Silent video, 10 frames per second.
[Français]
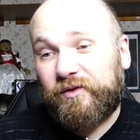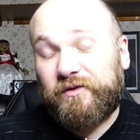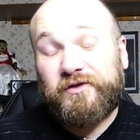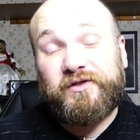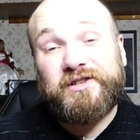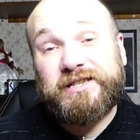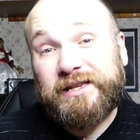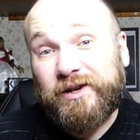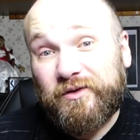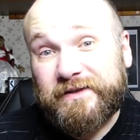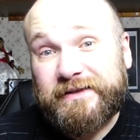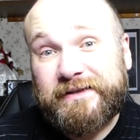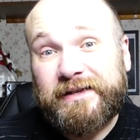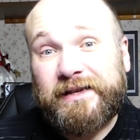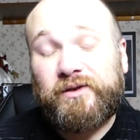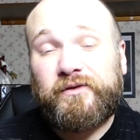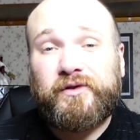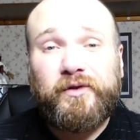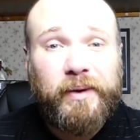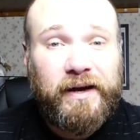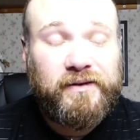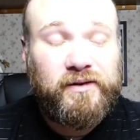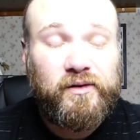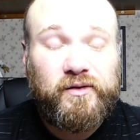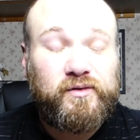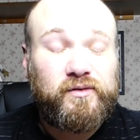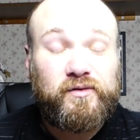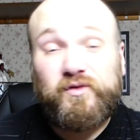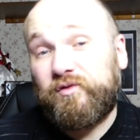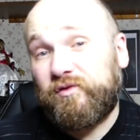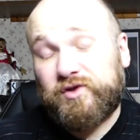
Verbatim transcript: votre générosité, de votre présence, tout.